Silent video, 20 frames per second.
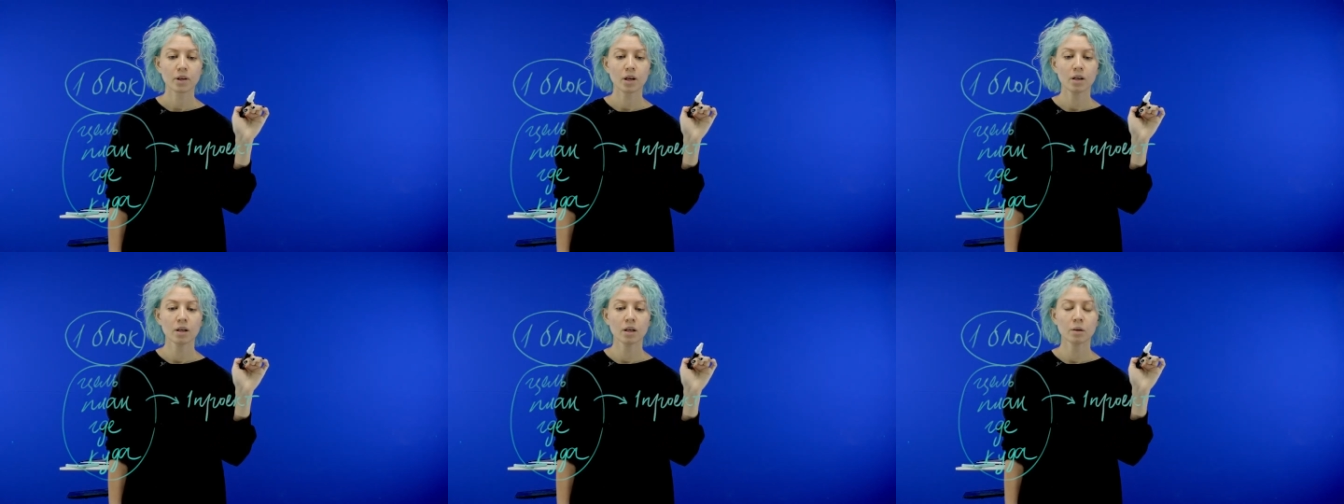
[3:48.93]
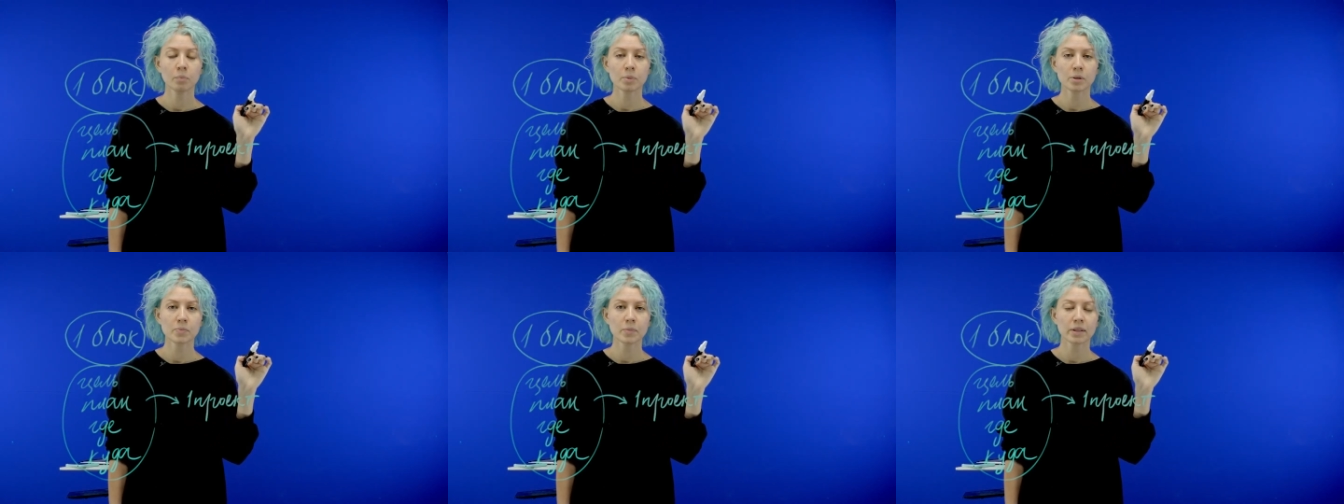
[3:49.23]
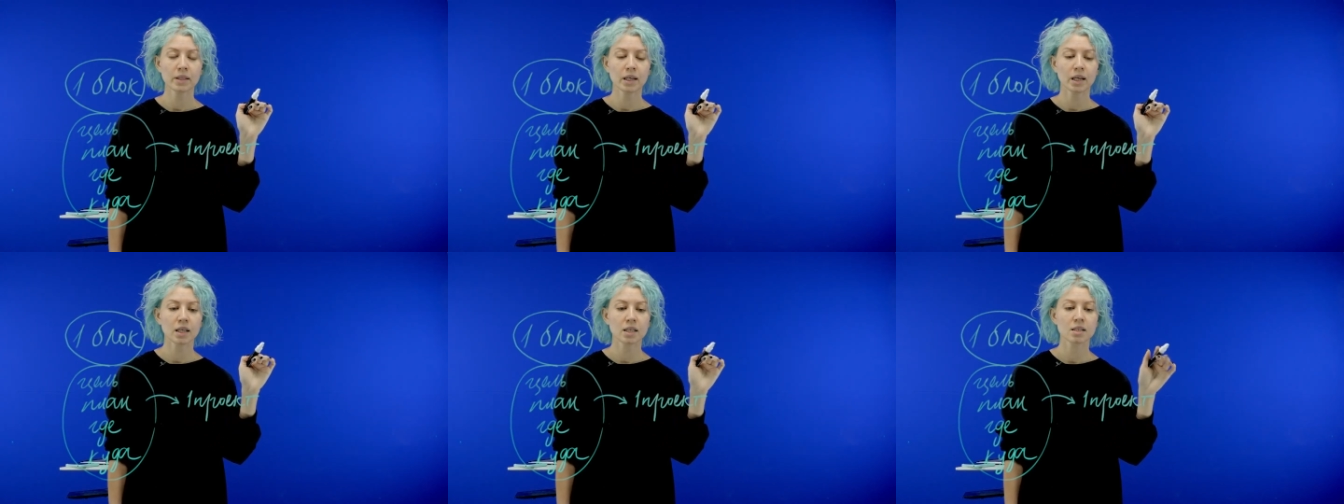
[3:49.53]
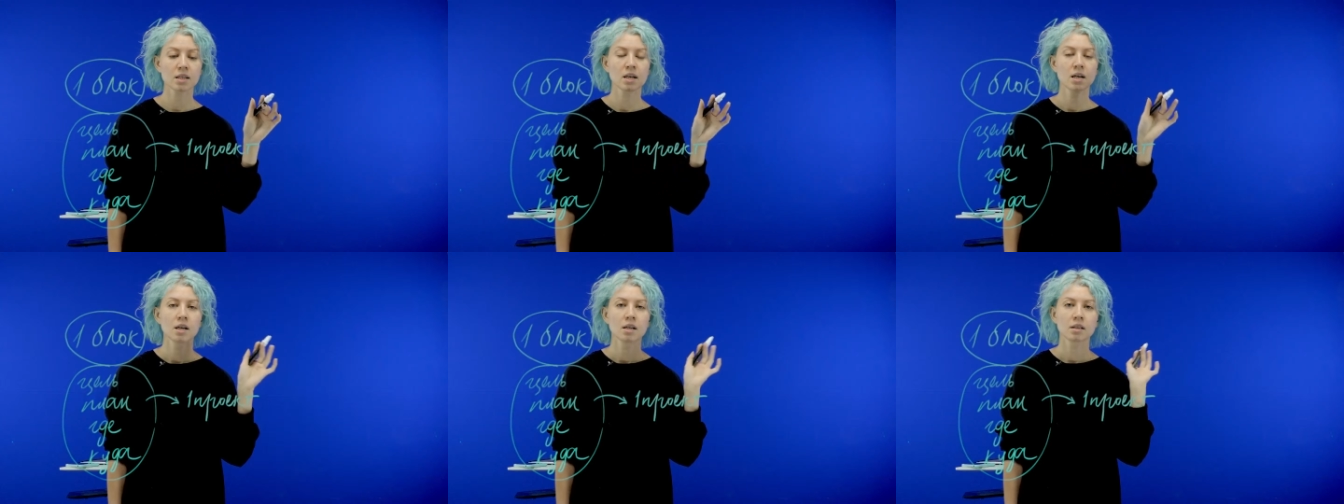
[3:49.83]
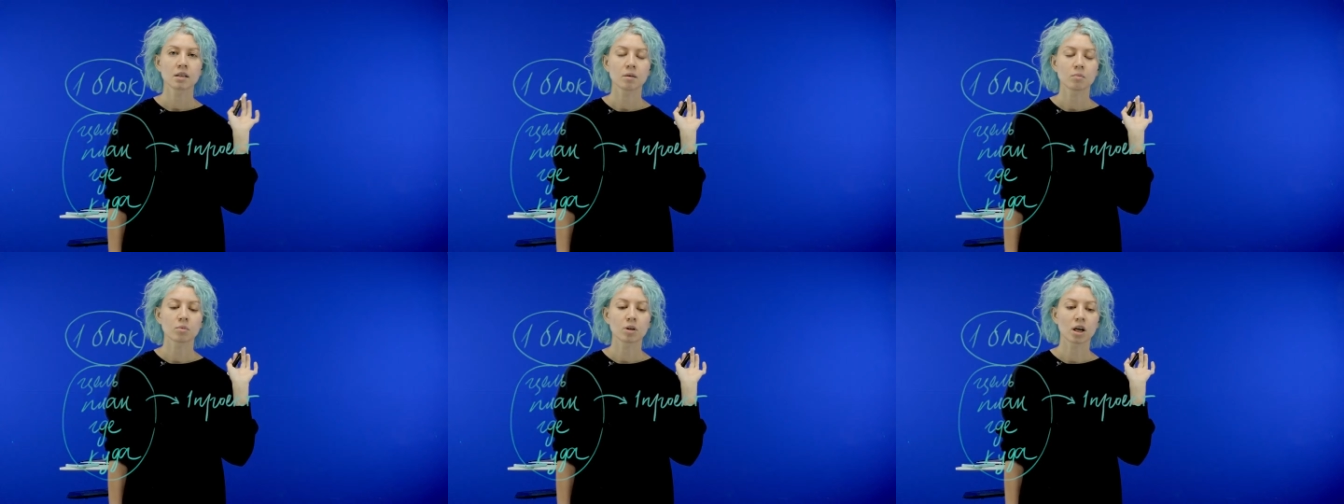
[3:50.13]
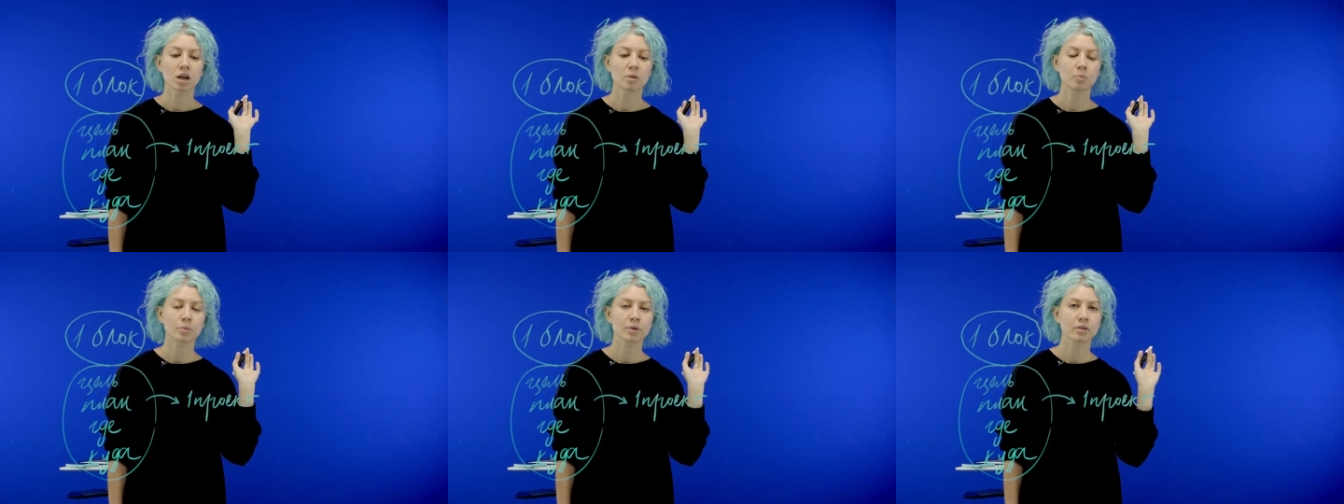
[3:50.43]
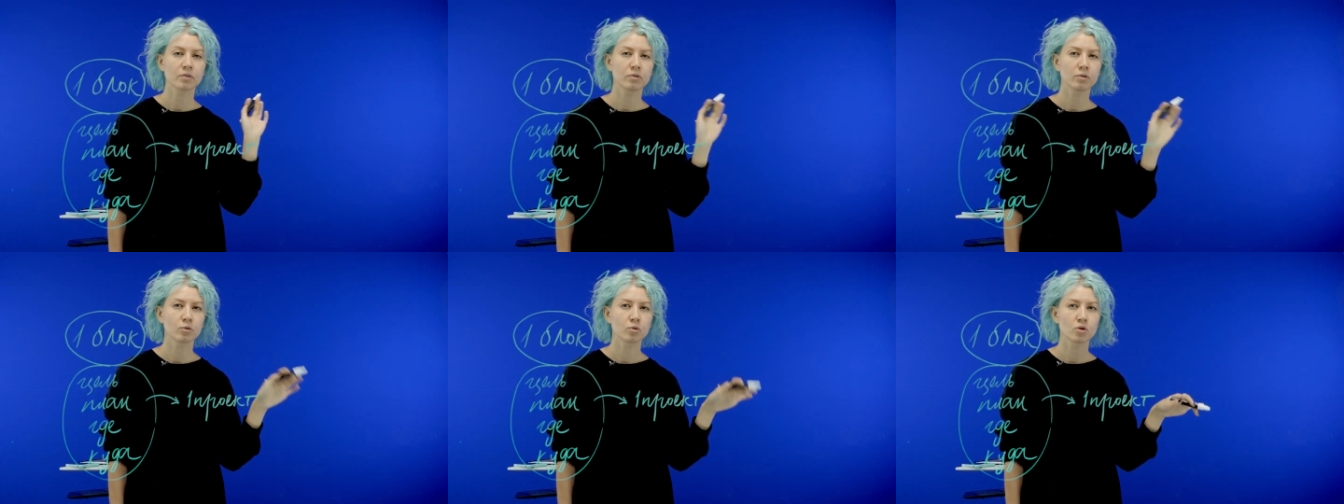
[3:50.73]
Э, посмотреть, там, как
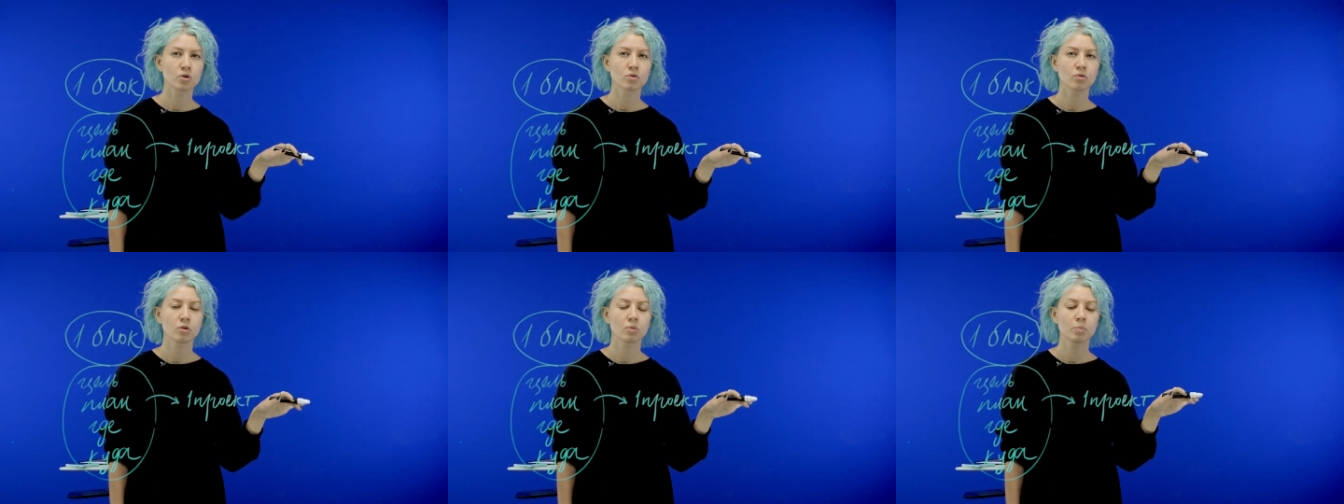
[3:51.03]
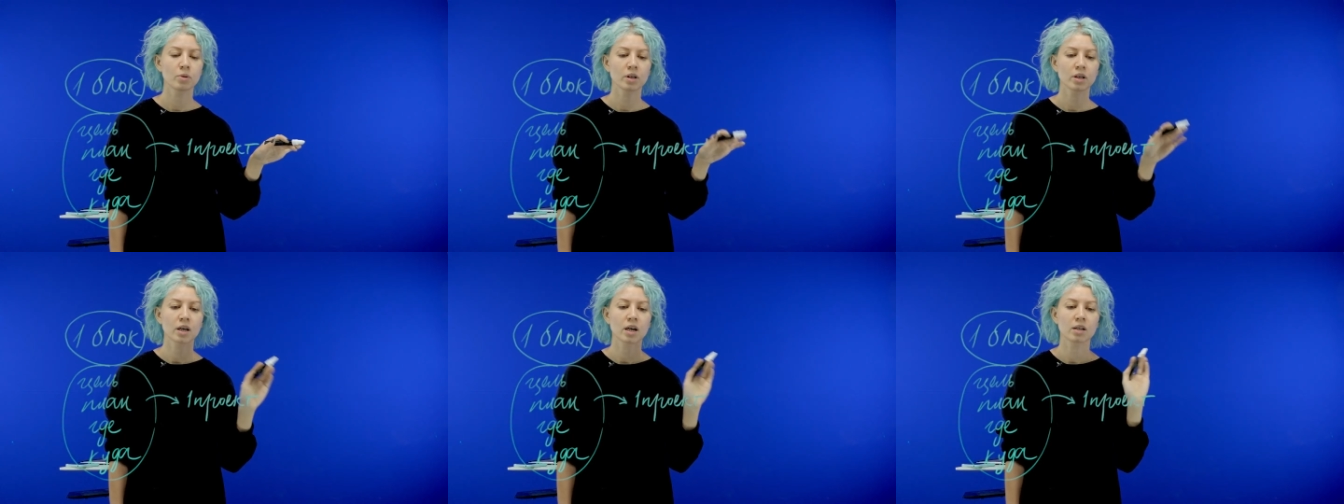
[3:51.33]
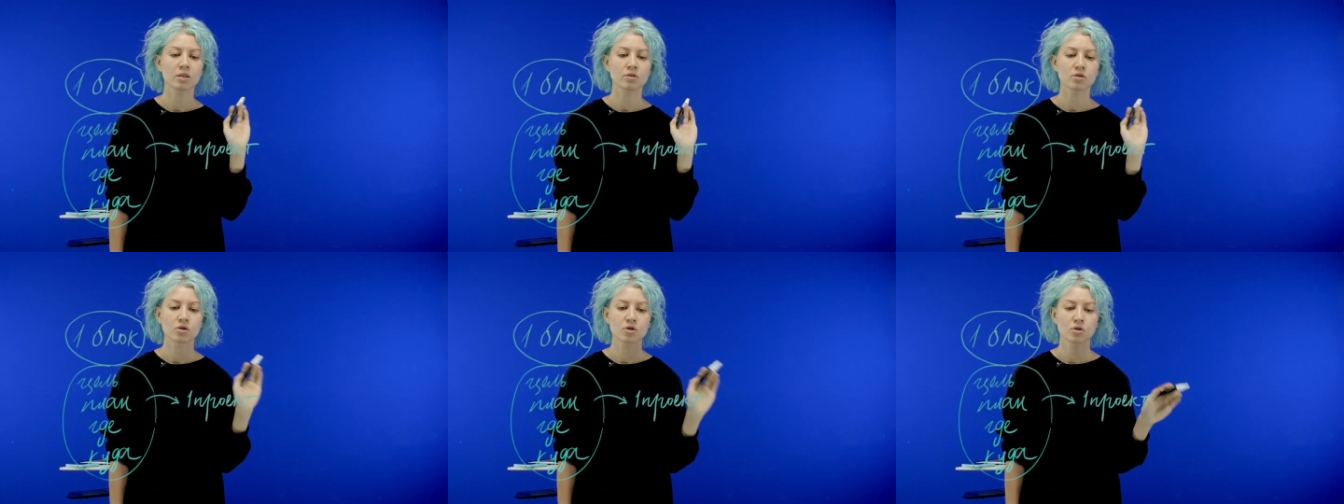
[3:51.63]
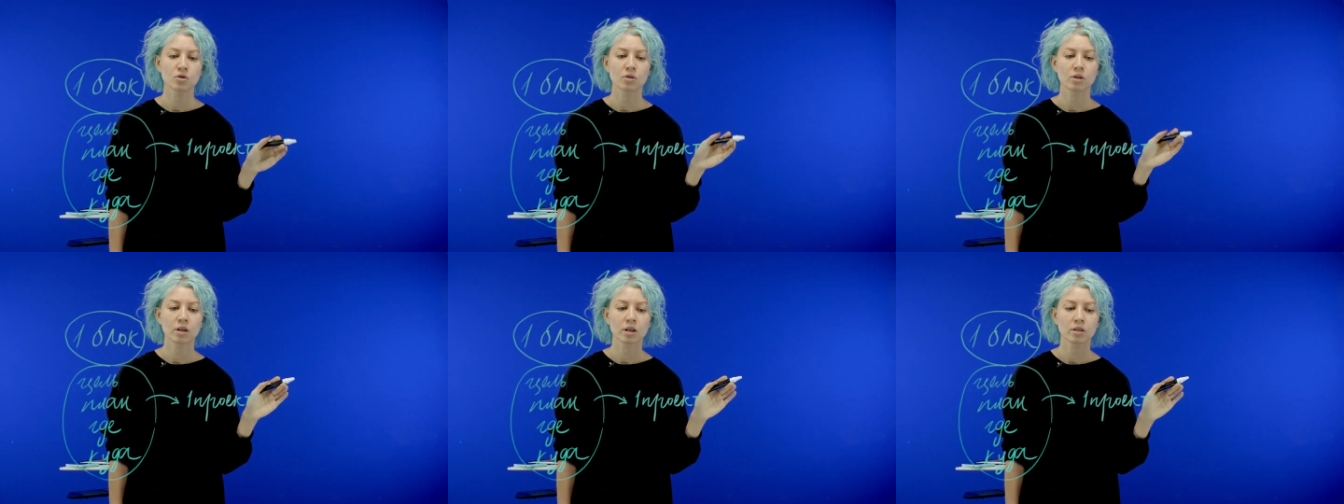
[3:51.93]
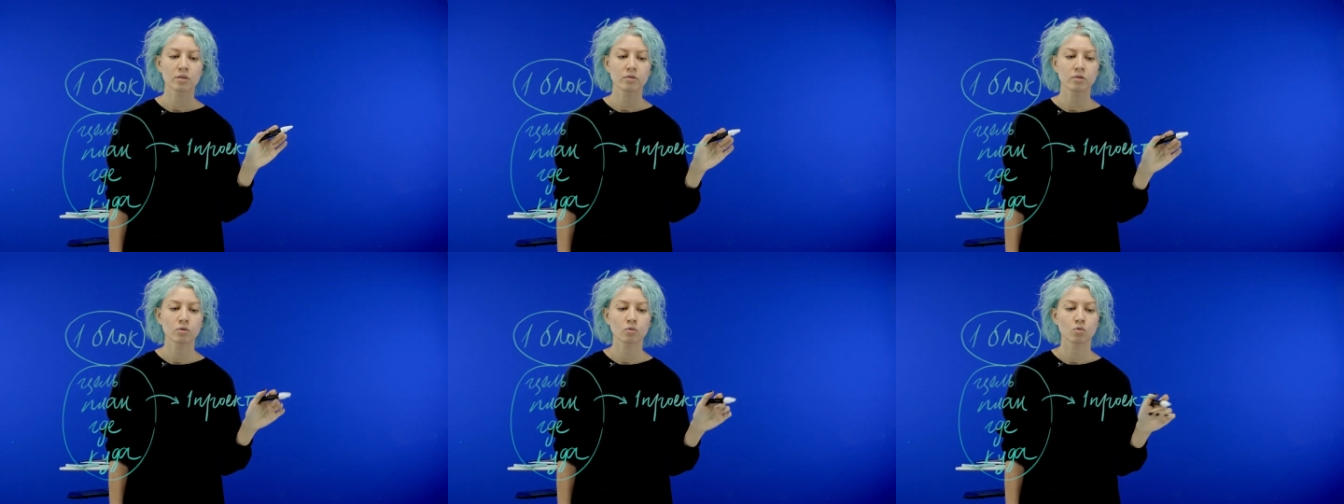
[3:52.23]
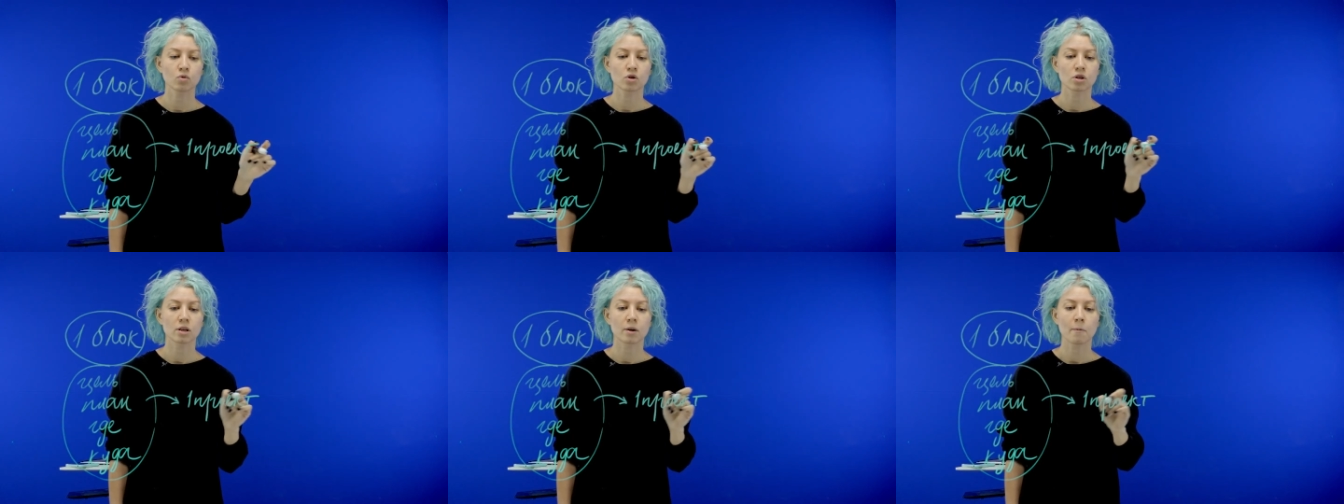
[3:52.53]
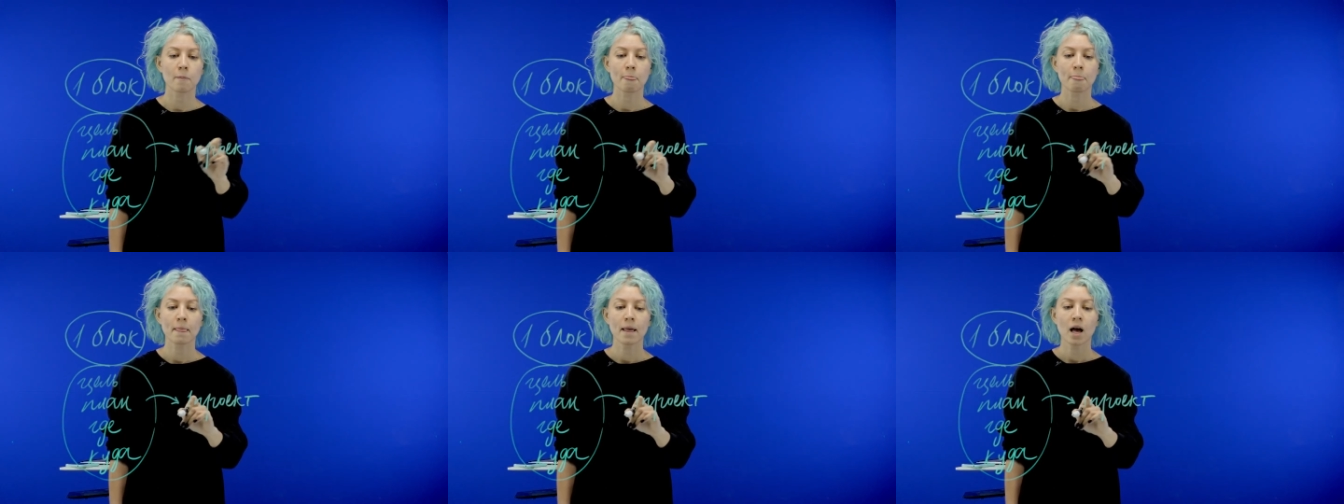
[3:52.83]
продвинуть свой Behance, что для этого нужно.